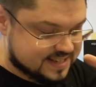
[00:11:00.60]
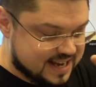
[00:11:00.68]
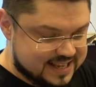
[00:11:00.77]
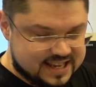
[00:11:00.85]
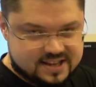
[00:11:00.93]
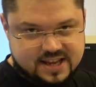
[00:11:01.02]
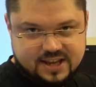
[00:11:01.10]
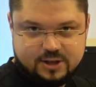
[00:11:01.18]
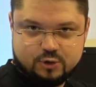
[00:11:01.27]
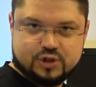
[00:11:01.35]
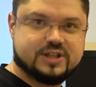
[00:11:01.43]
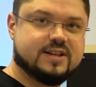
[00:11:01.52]
за те
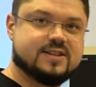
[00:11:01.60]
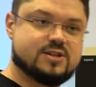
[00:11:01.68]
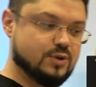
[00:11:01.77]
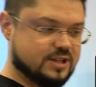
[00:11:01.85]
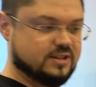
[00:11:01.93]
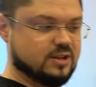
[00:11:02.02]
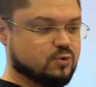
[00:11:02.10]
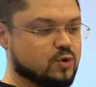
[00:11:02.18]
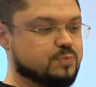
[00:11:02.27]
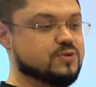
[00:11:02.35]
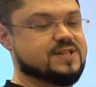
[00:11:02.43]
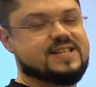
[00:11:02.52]
деньги, то что стоит этот
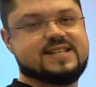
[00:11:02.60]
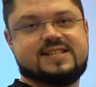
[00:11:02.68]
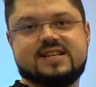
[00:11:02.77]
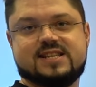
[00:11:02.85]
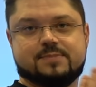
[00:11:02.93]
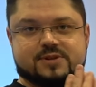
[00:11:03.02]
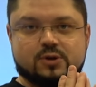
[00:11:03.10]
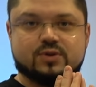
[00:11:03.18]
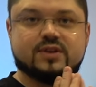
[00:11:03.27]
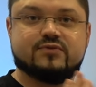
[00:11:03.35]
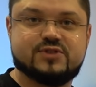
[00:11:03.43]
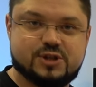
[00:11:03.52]
корпус, здесь есть
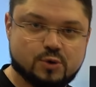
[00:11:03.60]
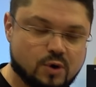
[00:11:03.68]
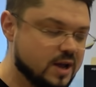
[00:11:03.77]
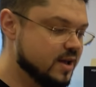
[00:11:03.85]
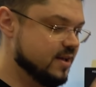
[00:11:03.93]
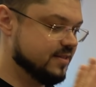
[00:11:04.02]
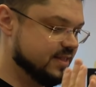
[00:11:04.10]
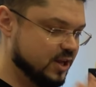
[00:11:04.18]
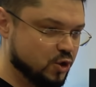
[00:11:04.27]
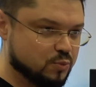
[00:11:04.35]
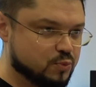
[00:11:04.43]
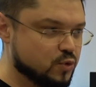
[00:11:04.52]
абсолютно все на
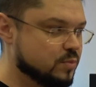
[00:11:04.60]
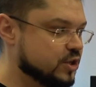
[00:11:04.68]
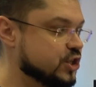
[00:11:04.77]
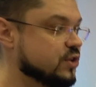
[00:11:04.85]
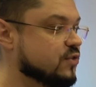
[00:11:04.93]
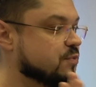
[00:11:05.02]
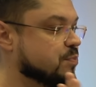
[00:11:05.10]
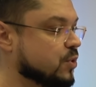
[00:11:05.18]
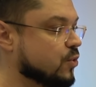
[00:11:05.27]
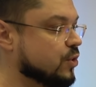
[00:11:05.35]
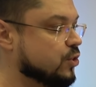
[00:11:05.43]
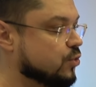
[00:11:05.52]
любую машину,
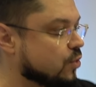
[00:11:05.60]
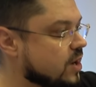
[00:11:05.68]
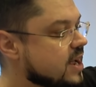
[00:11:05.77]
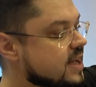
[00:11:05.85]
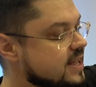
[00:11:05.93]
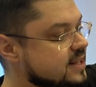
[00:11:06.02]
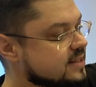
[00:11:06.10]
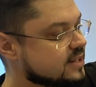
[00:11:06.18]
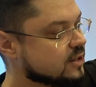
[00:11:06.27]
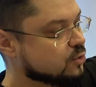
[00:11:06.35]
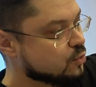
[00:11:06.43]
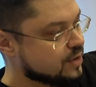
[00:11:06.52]
вплоть до
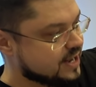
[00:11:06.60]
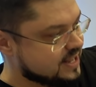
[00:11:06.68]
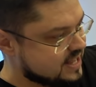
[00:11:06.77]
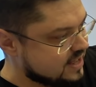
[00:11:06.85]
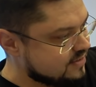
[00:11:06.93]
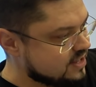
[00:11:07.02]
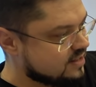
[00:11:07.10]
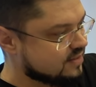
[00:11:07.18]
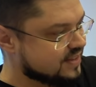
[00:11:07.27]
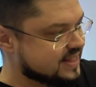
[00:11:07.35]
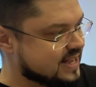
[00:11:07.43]
Intel Core i9